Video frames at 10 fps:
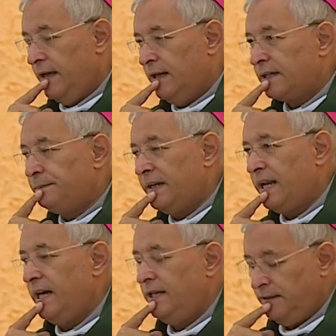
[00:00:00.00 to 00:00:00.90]

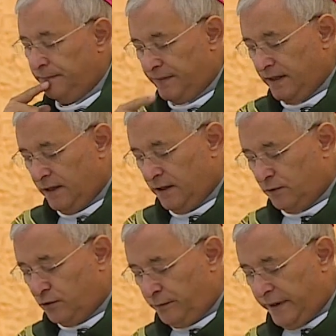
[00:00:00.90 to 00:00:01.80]
Reparai
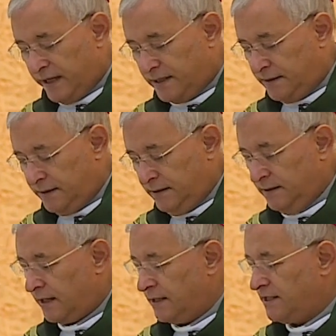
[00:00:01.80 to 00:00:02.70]
como é
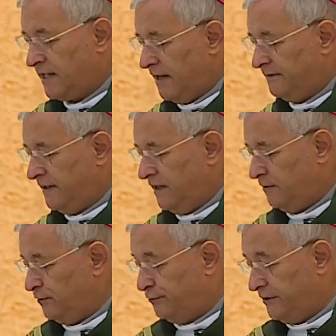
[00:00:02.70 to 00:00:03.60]
que
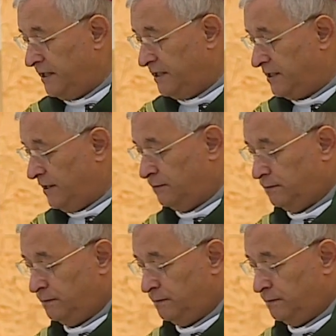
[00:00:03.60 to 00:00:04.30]
rezava o fariseu.